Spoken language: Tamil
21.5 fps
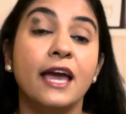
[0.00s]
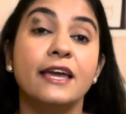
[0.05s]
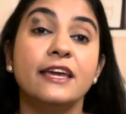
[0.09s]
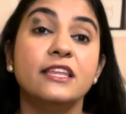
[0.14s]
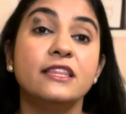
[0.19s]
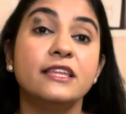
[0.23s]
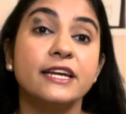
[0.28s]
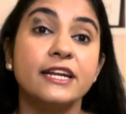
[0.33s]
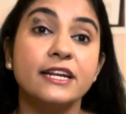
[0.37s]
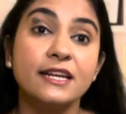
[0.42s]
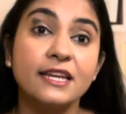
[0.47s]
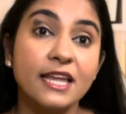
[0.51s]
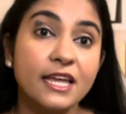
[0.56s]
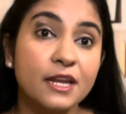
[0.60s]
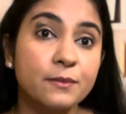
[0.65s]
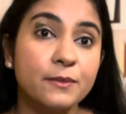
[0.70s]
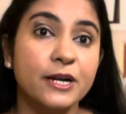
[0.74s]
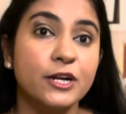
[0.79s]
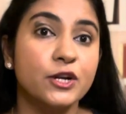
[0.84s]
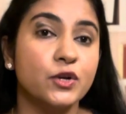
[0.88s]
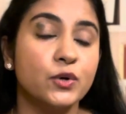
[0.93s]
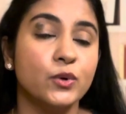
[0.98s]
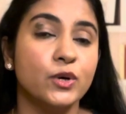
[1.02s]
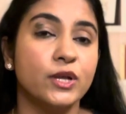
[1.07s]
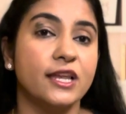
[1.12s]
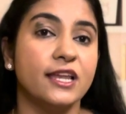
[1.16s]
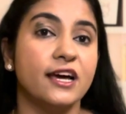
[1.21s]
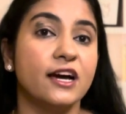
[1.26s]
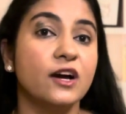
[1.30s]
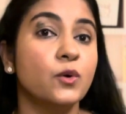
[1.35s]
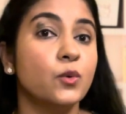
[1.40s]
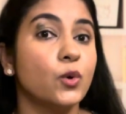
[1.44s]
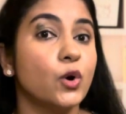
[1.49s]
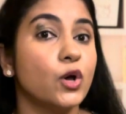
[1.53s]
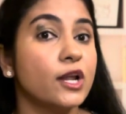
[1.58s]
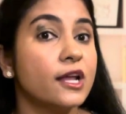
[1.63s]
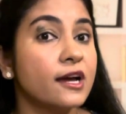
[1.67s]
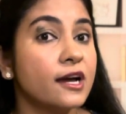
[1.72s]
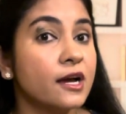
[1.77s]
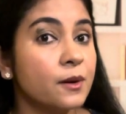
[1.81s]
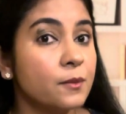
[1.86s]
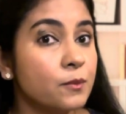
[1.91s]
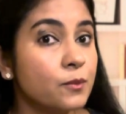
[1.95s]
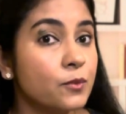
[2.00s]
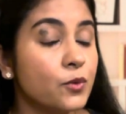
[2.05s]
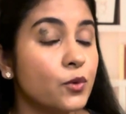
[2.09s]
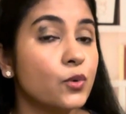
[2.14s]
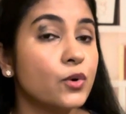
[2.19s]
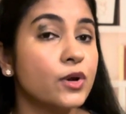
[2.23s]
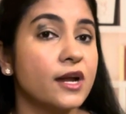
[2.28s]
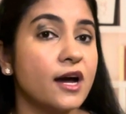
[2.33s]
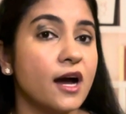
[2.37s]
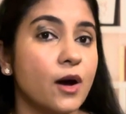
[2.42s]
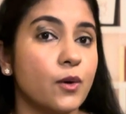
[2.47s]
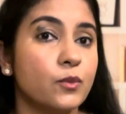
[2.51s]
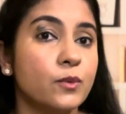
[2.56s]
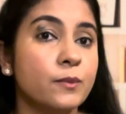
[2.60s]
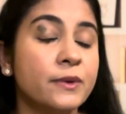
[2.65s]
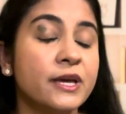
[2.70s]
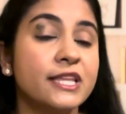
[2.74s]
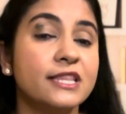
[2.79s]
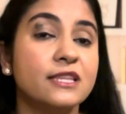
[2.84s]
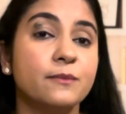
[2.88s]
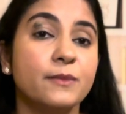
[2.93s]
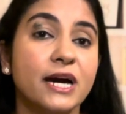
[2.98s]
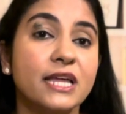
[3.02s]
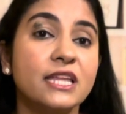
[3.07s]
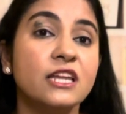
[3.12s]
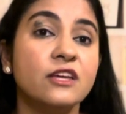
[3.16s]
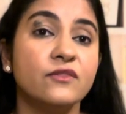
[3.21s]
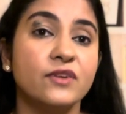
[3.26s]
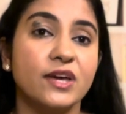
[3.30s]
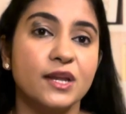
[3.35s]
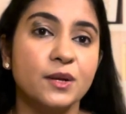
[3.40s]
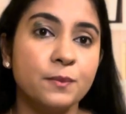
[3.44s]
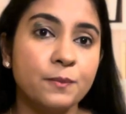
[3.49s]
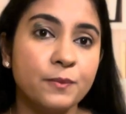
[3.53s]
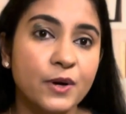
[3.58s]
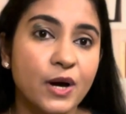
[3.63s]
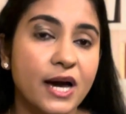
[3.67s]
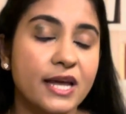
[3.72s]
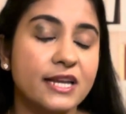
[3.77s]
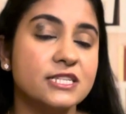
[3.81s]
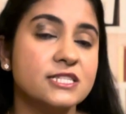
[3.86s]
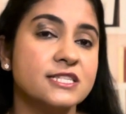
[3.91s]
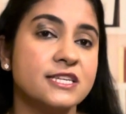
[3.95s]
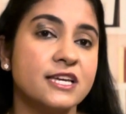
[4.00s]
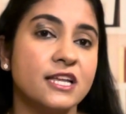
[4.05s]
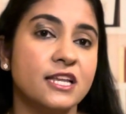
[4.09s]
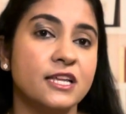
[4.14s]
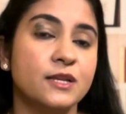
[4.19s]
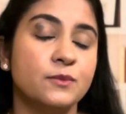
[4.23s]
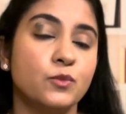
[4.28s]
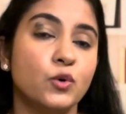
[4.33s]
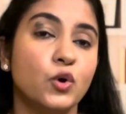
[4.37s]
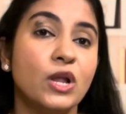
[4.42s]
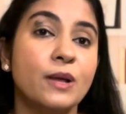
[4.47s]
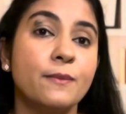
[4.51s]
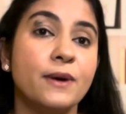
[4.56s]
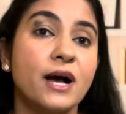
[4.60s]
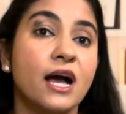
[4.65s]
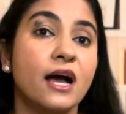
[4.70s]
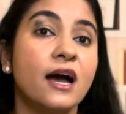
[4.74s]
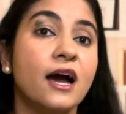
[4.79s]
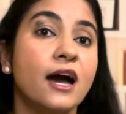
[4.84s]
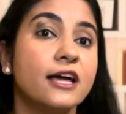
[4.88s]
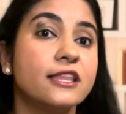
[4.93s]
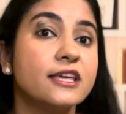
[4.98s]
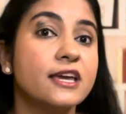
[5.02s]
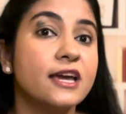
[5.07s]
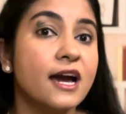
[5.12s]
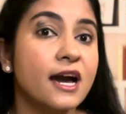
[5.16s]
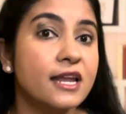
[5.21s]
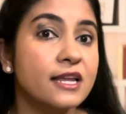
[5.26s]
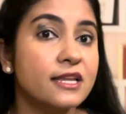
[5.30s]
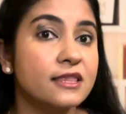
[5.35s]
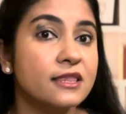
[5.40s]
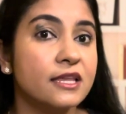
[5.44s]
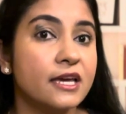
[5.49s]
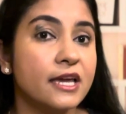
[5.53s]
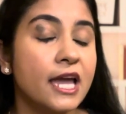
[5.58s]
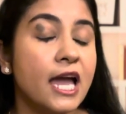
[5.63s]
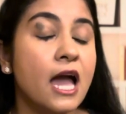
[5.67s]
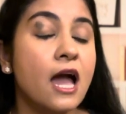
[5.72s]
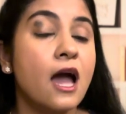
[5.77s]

இது ஹிட்லர் மட்டும் இல்ல உலகம் பூராவும் இந்த மாதிரி வெறுப்பு அரசியலின் மூலமாக அதிகாரத்தை